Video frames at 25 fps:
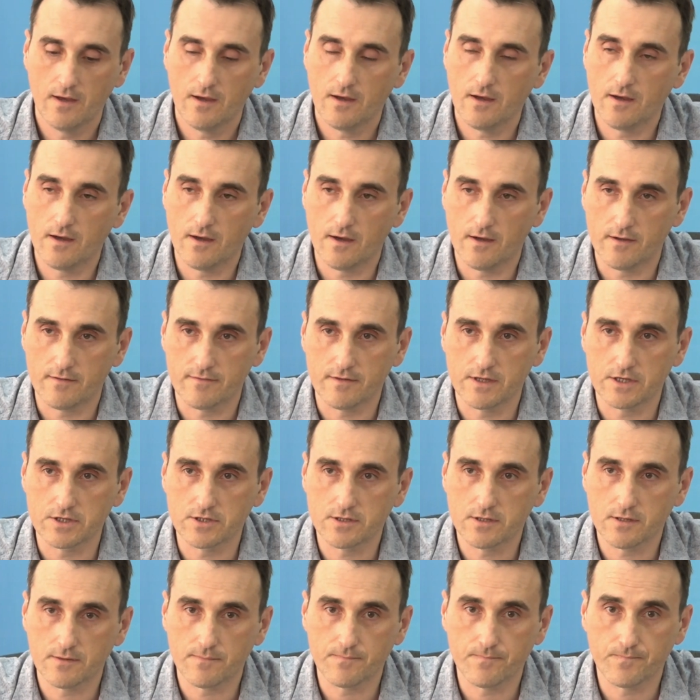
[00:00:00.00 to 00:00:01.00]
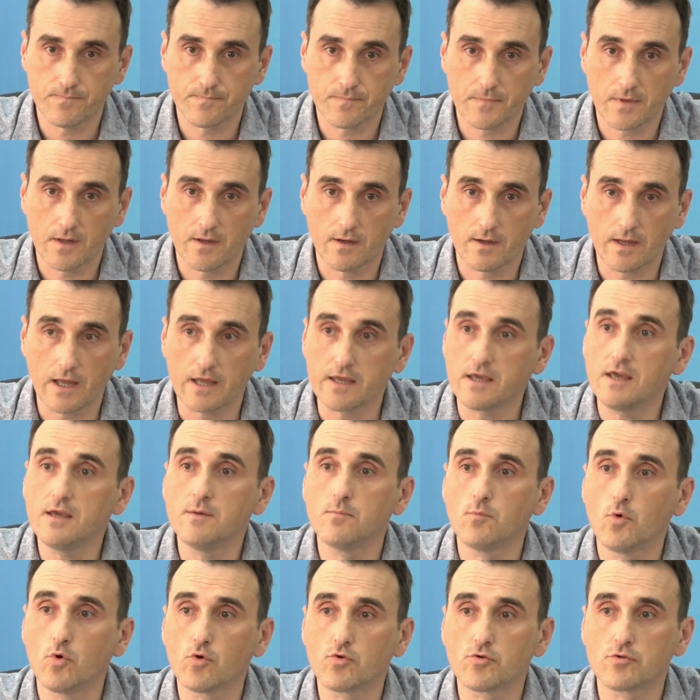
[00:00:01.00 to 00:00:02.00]
Значит,
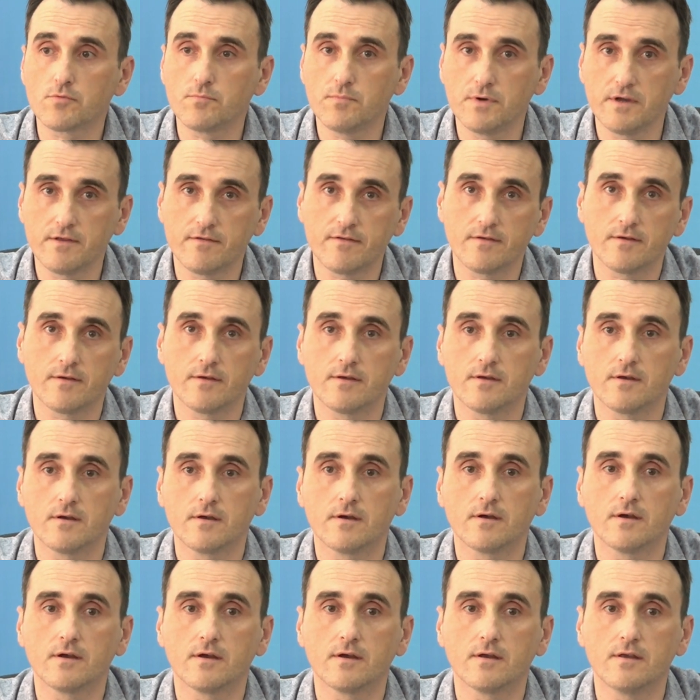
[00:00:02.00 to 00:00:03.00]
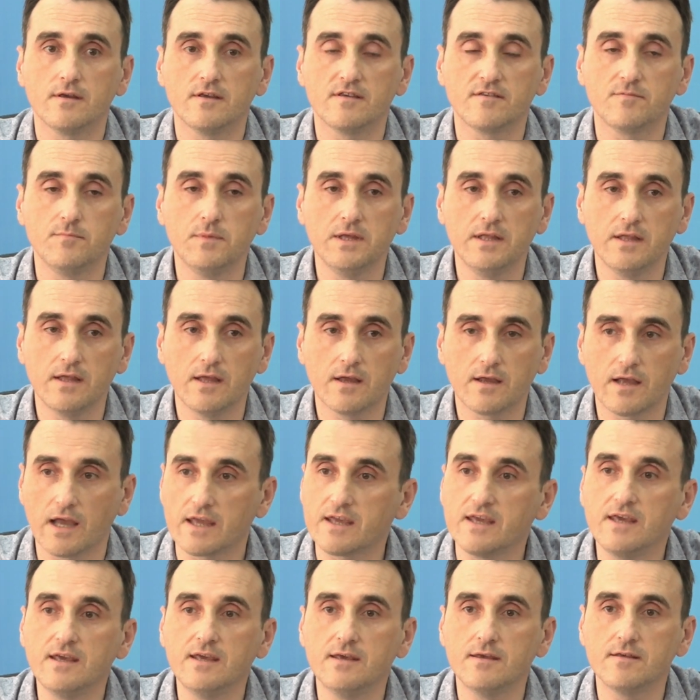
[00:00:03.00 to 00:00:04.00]
какие могут быть Э, измени,
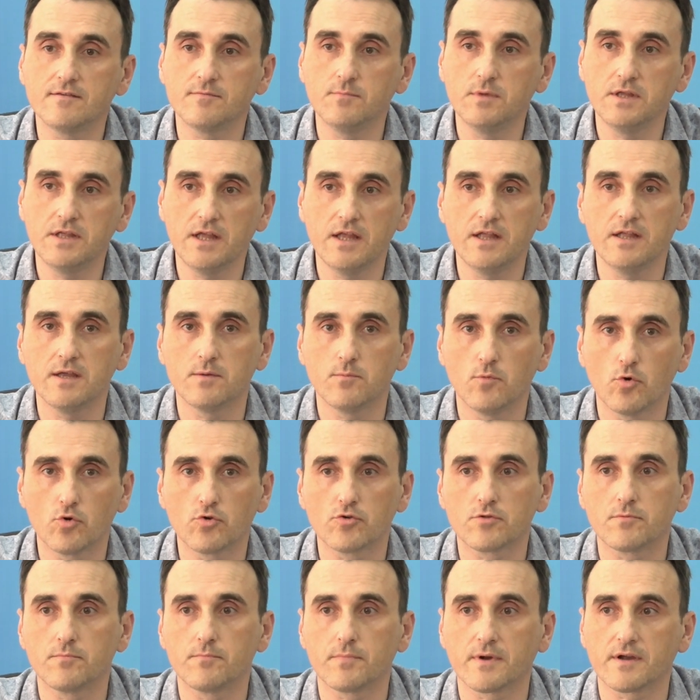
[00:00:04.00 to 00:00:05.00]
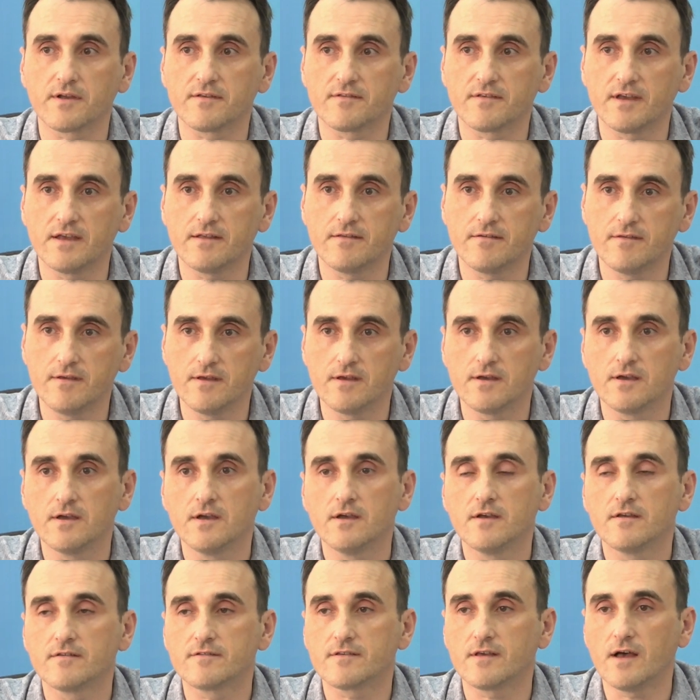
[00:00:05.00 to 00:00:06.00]
какие изменения могут произойти
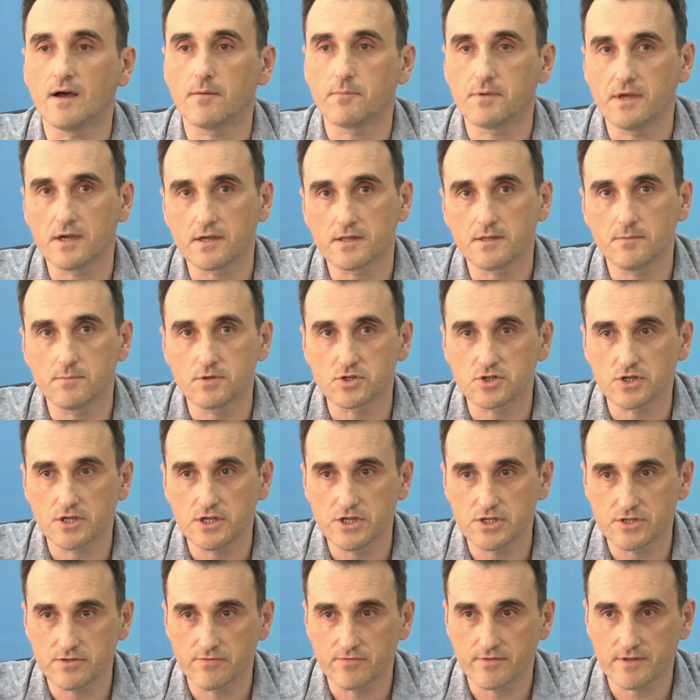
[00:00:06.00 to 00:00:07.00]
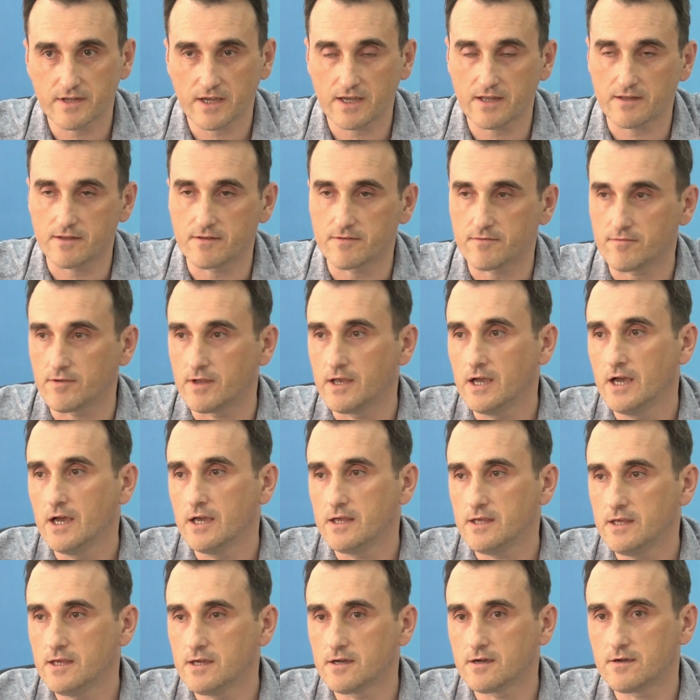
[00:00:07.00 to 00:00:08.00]
с объектами жилищного строительства.
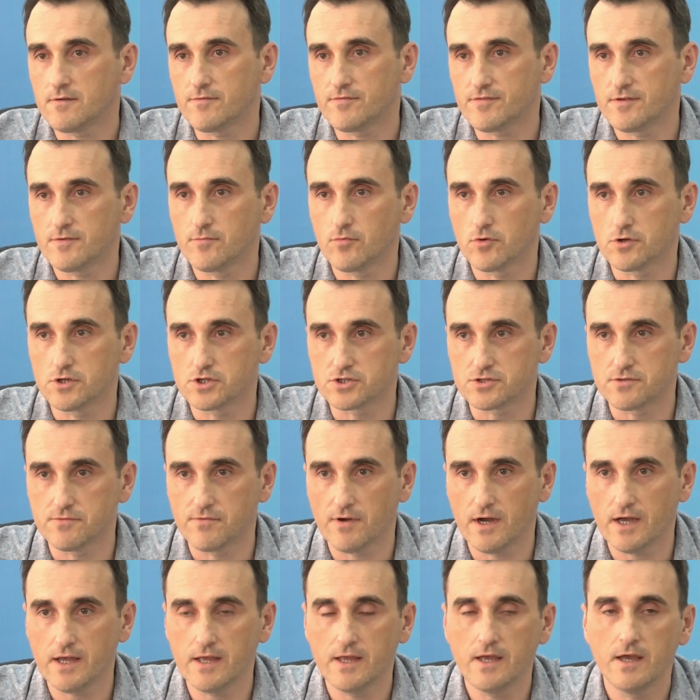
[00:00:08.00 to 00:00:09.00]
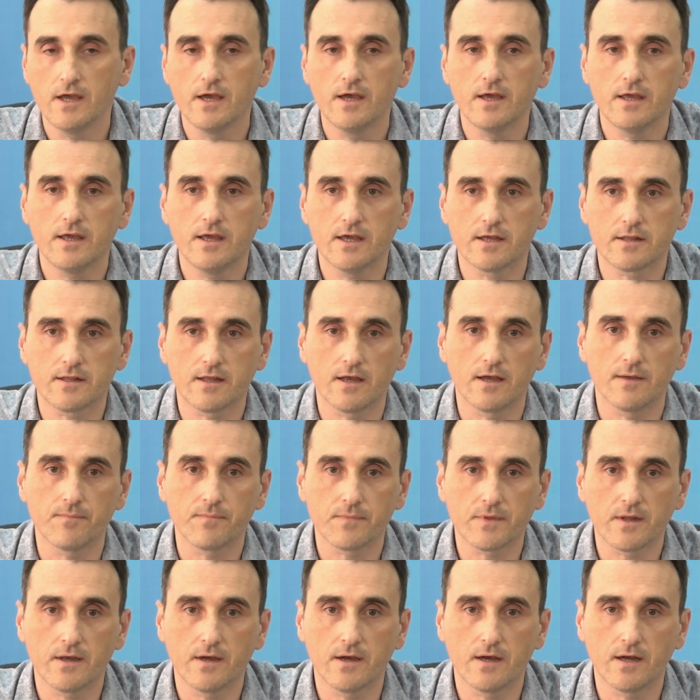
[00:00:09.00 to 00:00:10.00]
Их всего лишь два. Это
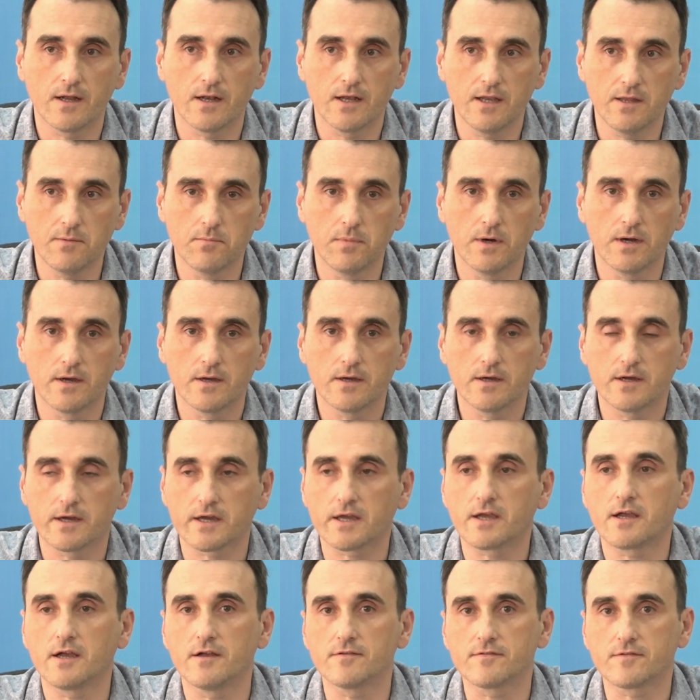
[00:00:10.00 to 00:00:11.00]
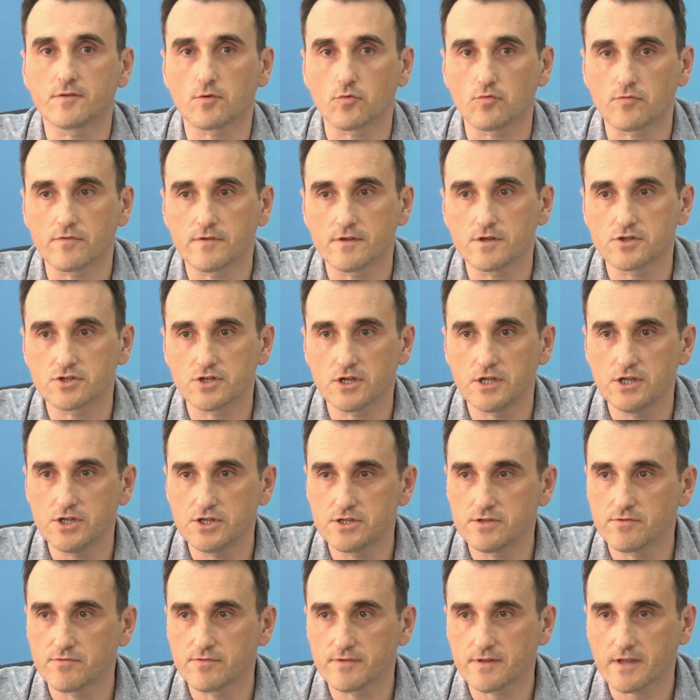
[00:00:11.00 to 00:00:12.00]
э, либо реконструкция
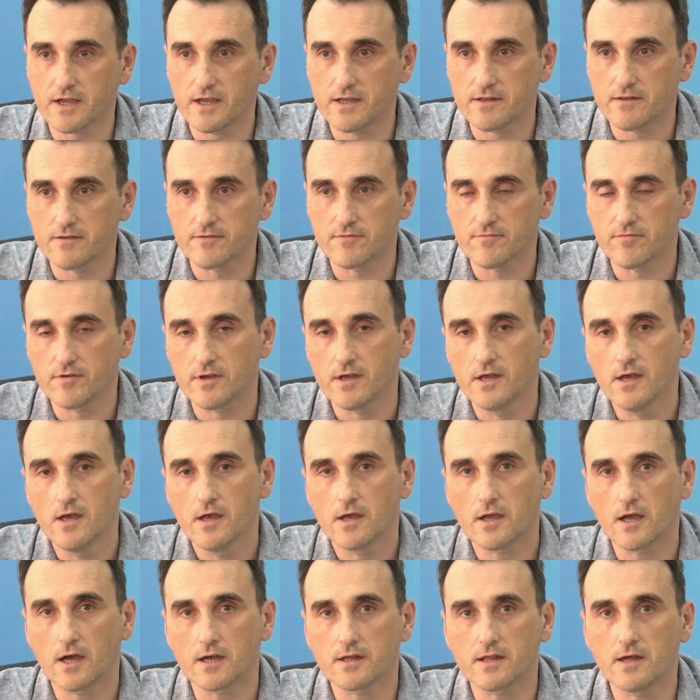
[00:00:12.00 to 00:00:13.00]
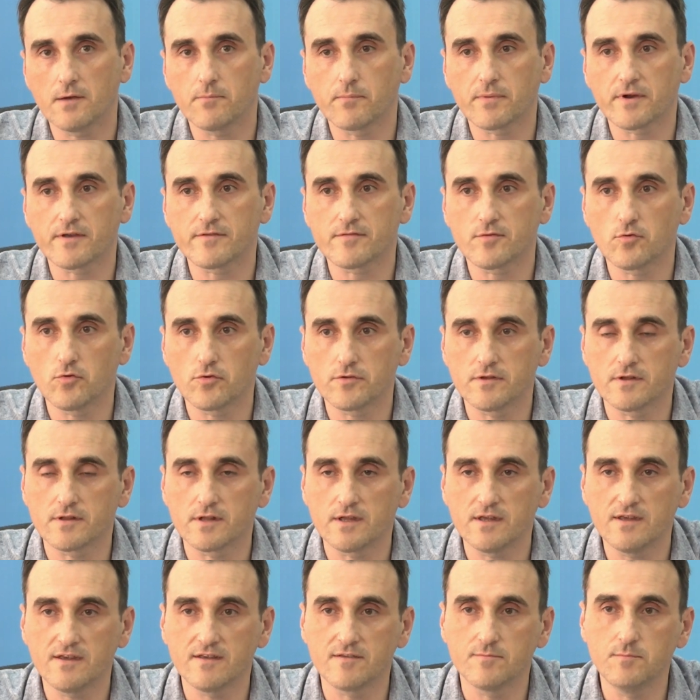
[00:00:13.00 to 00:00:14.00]
жилищного строительства, когда происходит
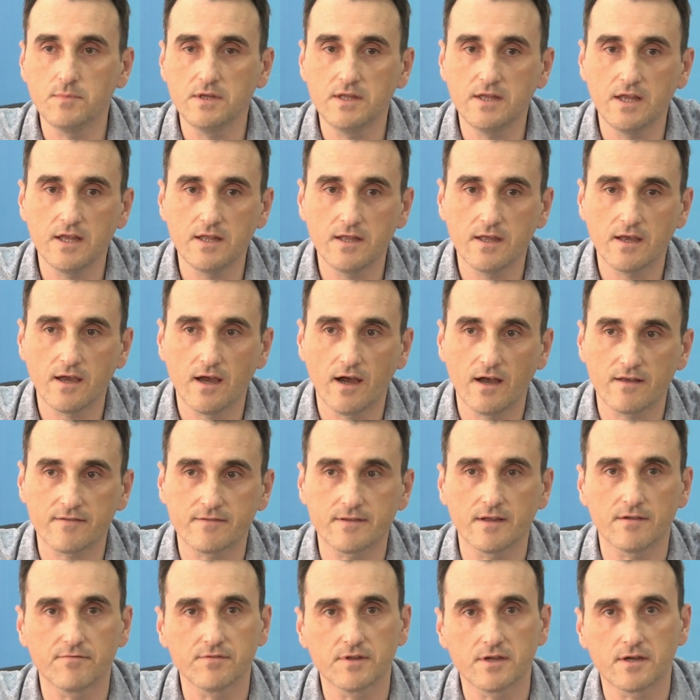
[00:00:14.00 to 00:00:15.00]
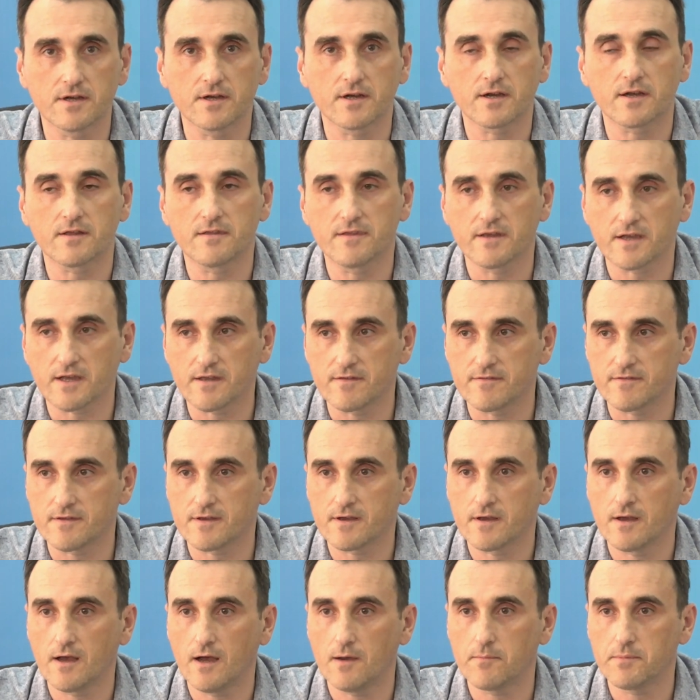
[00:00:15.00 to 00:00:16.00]
изменение основных
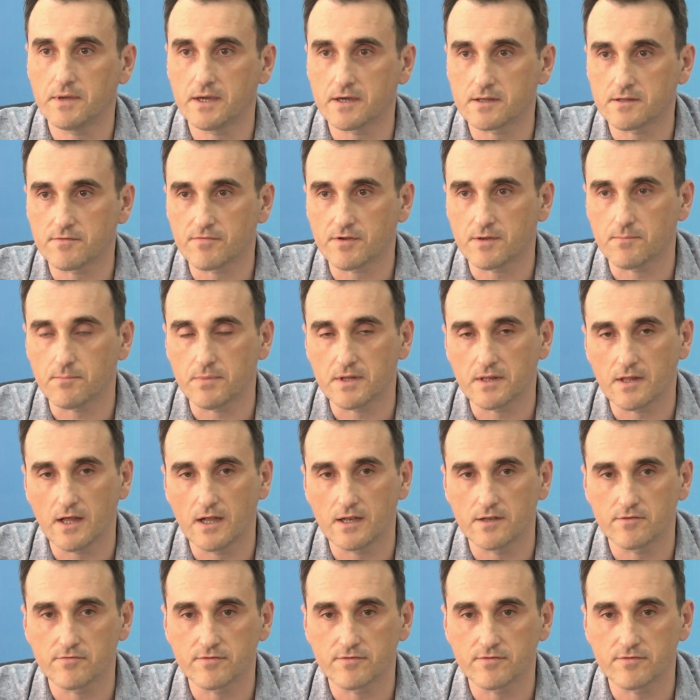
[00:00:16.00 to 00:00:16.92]
характеристик объектов капитального